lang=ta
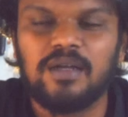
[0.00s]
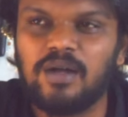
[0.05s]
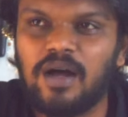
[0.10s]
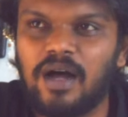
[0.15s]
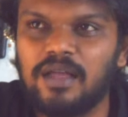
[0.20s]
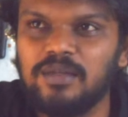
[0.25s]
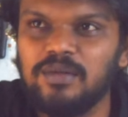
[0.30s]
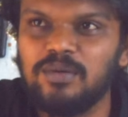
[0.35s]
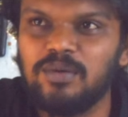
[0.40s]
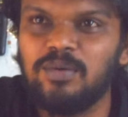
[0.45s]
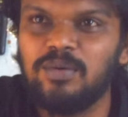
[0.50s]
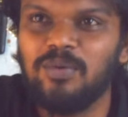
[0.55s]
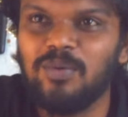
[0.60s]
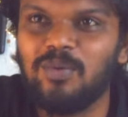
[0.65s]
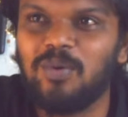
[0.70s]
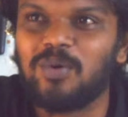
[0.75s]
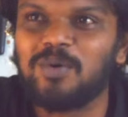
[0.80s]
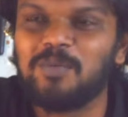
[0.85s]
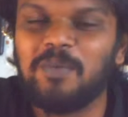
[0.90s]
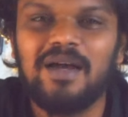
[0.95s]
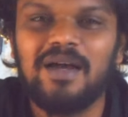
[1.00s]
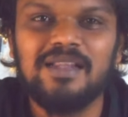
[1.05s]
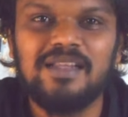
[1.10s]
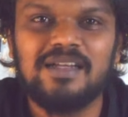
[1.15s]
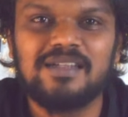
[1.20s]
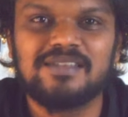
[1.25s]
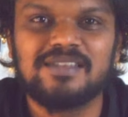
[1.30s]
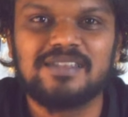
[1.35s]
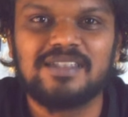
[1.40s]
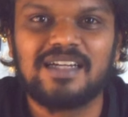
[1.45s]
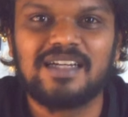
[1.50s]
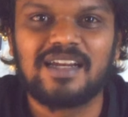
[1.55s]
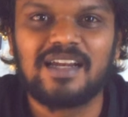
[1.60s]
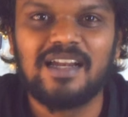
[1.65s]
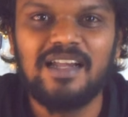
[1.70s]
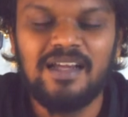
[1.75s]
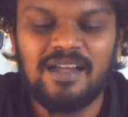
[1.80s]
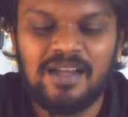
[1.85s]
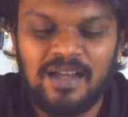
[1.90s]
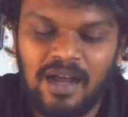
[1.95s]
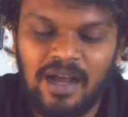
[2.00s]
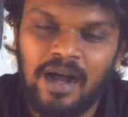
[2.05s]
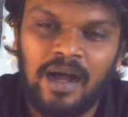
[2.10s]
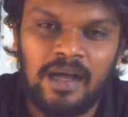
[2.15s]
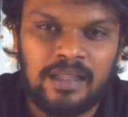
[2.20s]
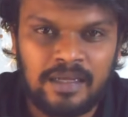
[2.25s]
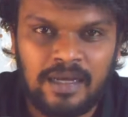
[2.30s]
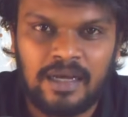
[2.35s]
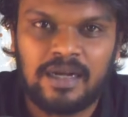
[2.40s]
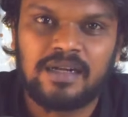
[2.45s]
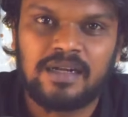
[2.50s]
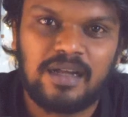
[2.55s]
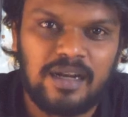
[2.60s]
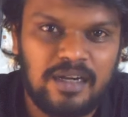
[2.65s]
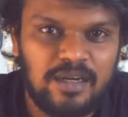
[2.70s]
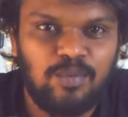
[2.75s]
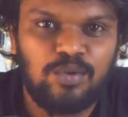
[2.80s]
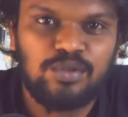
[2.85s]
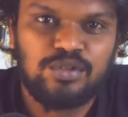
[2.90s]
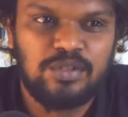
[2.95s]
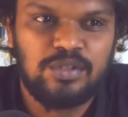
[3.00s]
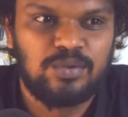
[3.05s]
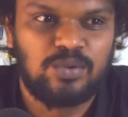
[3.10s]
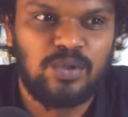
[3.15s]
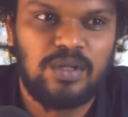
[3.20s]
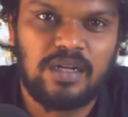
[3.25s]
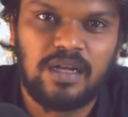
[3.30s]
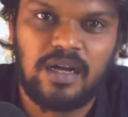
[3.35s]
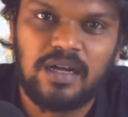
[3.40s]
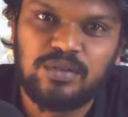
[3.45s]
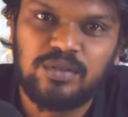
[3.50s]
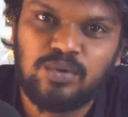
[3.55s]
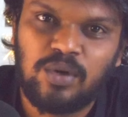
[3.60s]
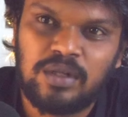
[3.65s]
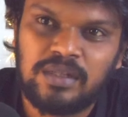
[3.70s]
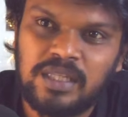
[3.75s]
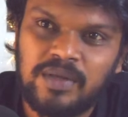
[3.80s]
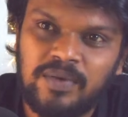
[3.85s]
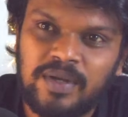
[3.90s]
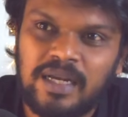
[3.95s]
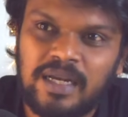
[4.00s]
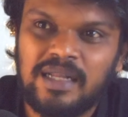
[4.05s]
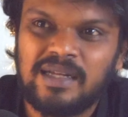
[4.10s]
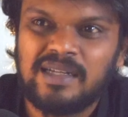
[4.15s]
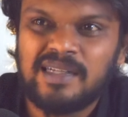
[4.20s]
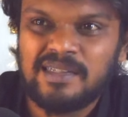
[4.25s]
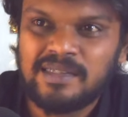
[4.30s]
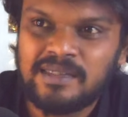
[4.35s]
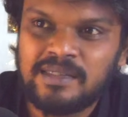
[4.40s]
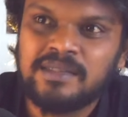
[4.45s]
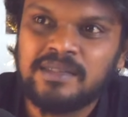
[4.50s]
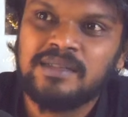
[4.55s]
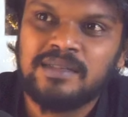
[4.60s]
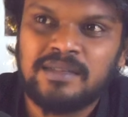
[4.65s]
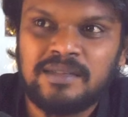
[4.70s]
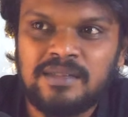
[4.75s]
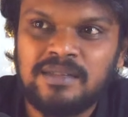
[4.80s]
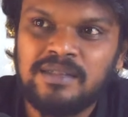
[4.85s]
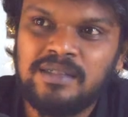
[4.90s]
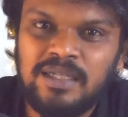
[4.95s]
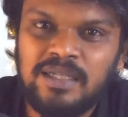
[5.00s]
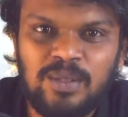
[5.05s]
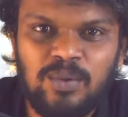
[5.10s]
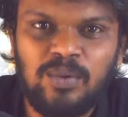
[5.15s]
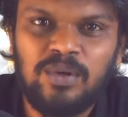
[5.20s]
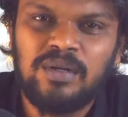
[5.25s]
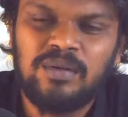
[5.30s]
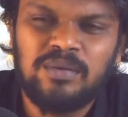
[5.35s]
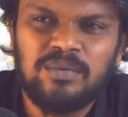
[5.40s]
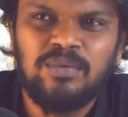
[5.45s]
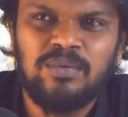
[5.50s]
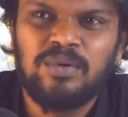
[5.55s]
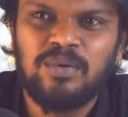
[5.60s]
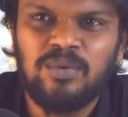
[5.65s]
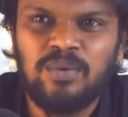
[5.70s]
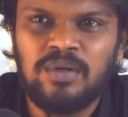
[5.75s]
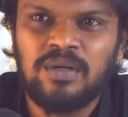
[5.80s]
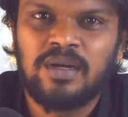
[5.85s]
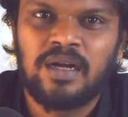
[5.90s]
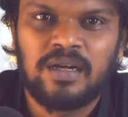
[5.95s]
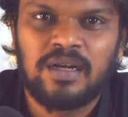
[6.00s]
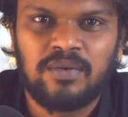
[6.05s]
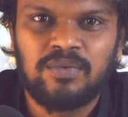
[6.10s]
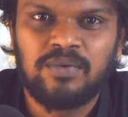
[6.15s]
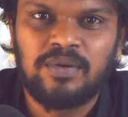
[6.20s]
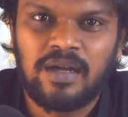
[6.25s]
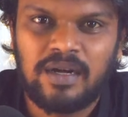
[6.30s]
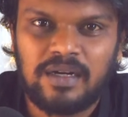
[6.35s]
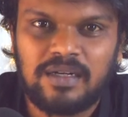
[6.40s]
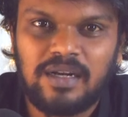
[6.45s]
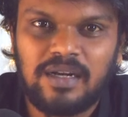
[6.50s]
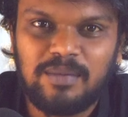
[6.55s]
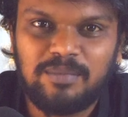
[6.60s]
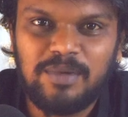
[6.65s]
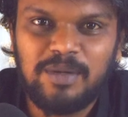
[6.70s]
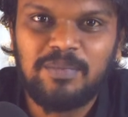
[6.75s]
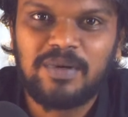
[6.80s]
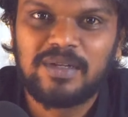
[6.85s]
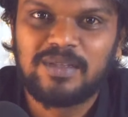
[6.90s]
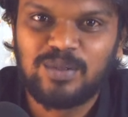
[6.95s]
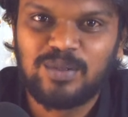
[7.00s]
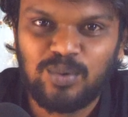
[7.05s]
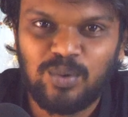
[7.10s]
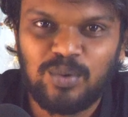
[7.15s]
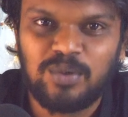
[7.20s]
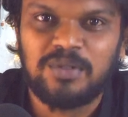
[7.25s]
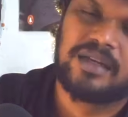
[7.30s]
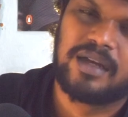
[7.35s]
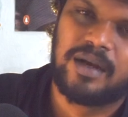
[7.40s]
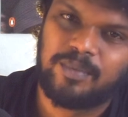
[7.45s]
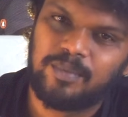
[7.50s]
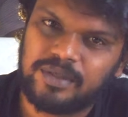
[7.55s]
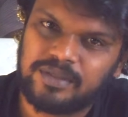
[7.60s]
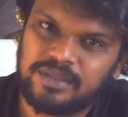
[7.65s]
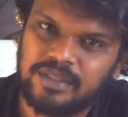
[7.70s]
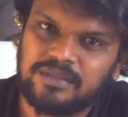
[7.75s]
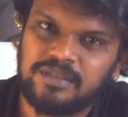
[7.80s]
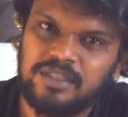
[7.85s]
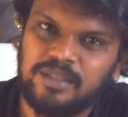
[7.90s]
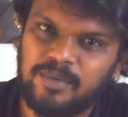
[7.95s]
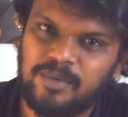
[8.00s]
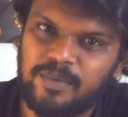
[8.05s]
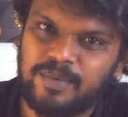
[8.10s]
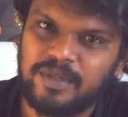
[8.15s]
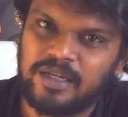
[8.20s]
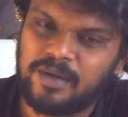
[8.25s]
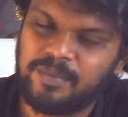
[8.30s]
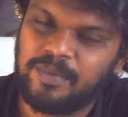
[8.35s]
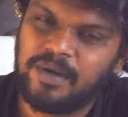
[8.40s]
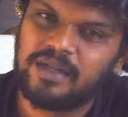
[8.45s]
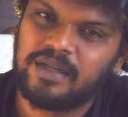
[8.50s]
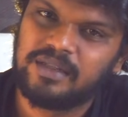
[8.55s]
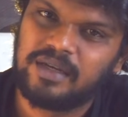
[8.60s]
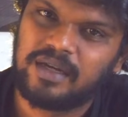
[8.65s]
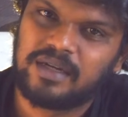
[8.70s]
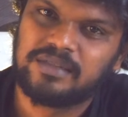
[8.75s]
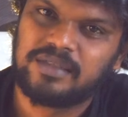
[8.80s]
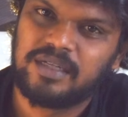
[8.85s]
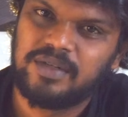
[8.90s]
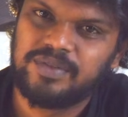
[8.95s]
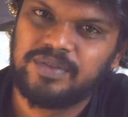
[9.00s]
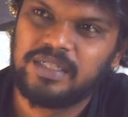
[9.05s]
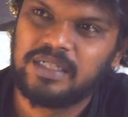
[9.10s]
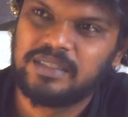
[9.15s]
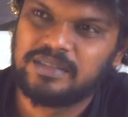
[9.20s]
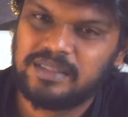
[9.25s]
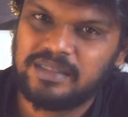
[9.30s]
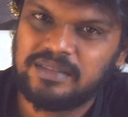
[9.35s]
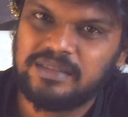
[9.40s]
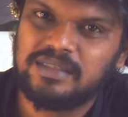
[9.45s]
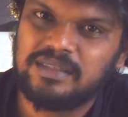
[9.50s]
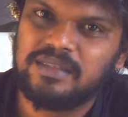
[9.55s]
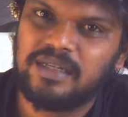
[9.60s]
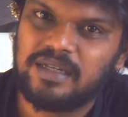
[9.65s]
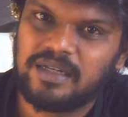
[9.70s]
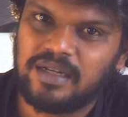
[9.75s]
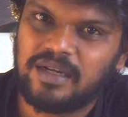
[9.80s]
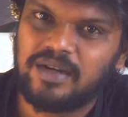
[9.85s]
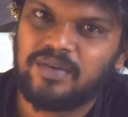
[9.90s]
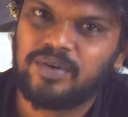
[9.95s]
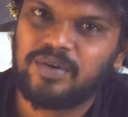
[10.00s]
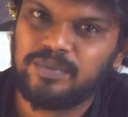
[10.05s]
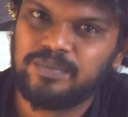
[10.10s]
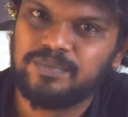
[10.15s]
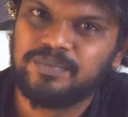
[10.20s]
அது ஒரு மாதிரி தான் தேட்டரில் அதை கரெக்டாக கண்டுபிடிச்சி சொல்லியிருக்காங்க ஸோ அந்த வகையில் இது ஒரு ஒரு ஒரு கைண்ட் ஆஃப் கரெக்டான மீம் மாதிரி தான் தோணுது கமர்ஷியல் சினிமா அப்படிங்கிறப்ப அதுக்கான சில விஷயங்கள் செஞ்சு தான் ஆகணும்